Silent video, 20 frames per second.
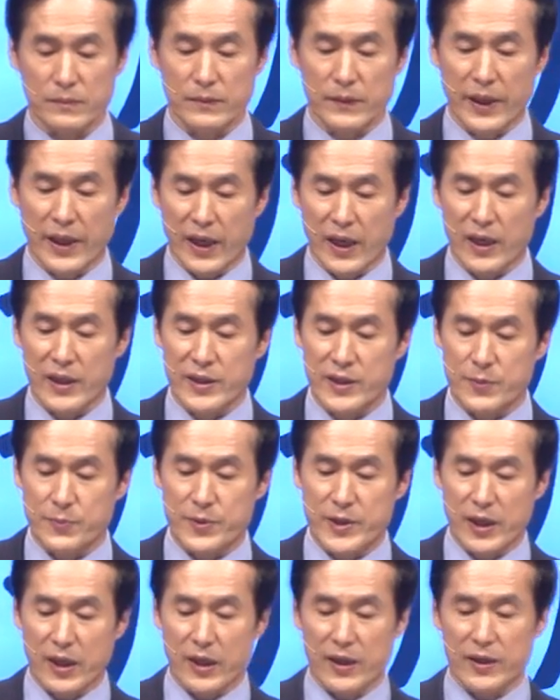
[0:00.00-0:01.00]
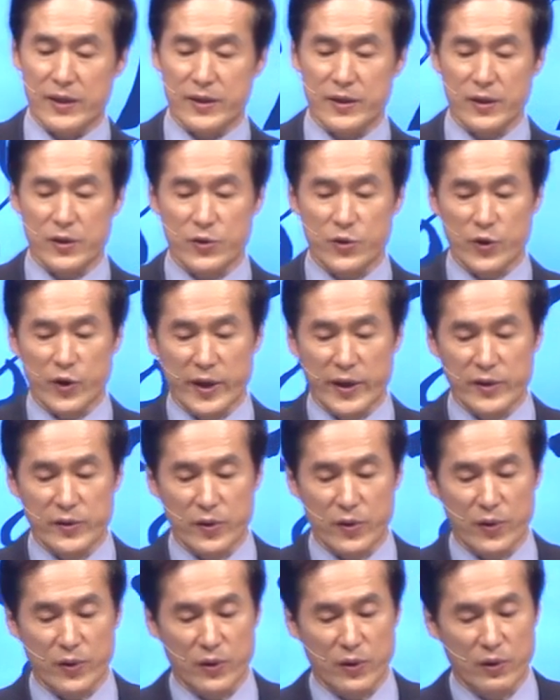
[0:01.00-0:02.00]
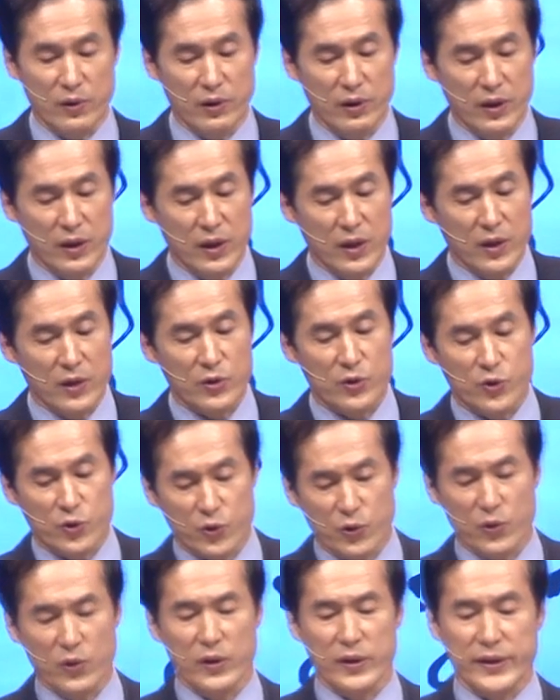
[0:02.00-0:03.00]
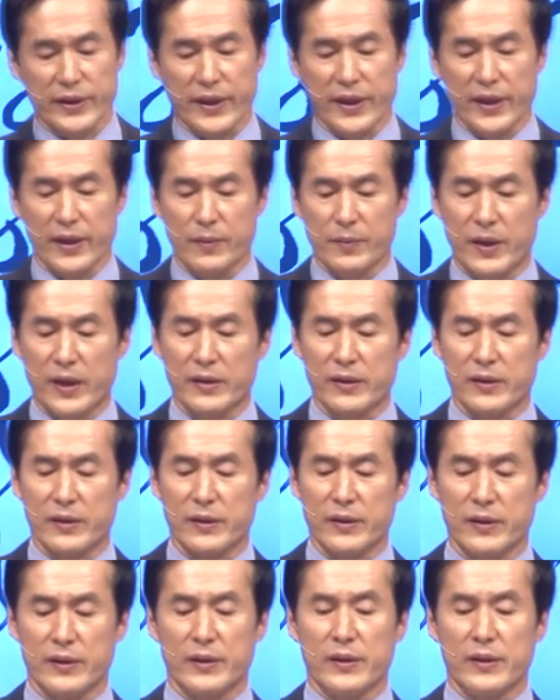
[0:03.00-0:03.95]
내가 십자가에서 죄인으로 죽을 때에만